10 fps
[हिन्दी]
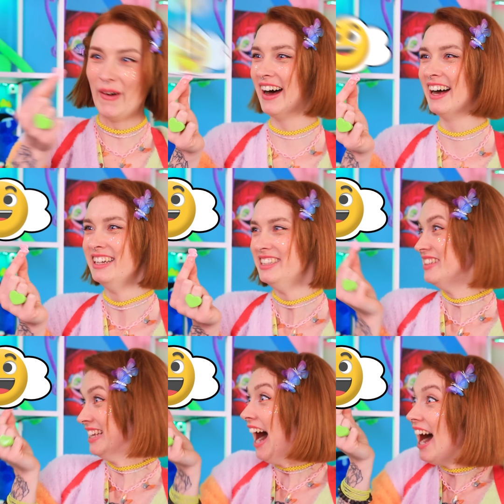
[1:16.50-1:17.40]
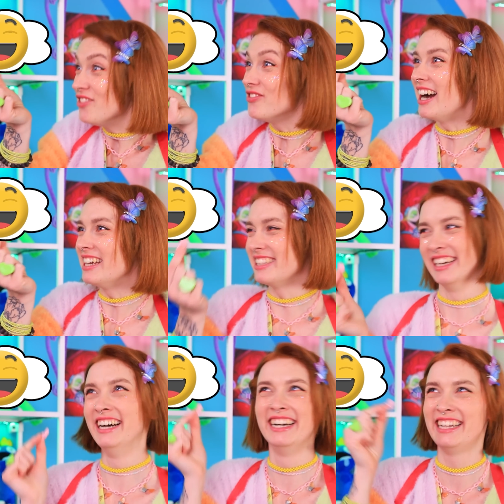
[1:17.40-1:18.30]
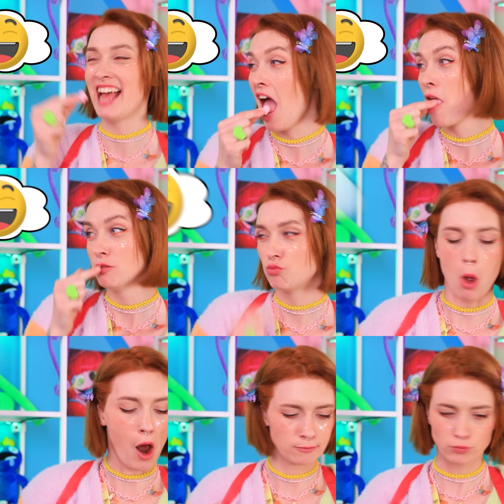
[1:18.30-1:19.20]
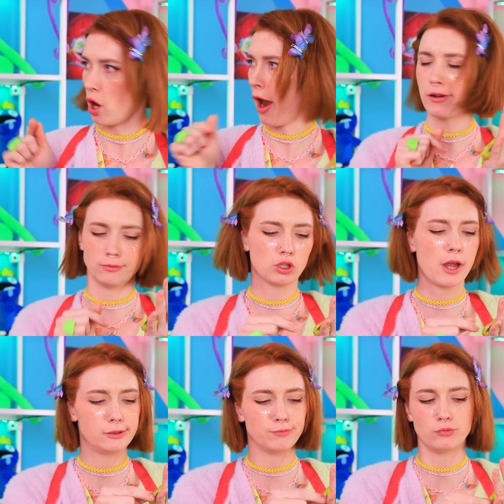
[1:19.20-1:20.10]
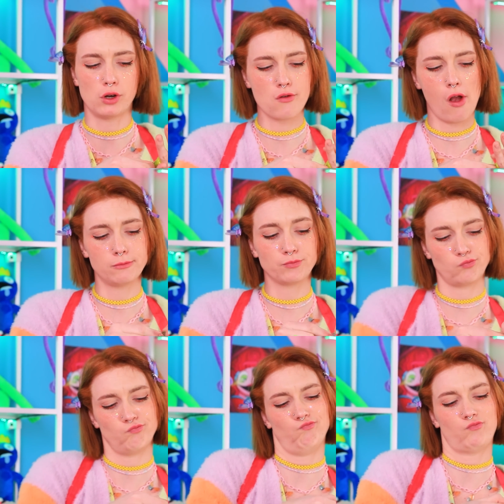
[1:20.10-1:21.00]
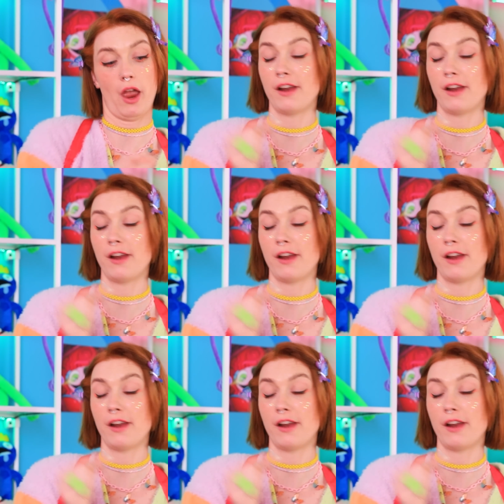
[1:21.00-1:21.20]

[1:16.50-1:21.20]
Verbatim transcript: आखिरकार गम मिल गई अब मैं वो छिपे हुए सेंट्स बाहर निकालूंगी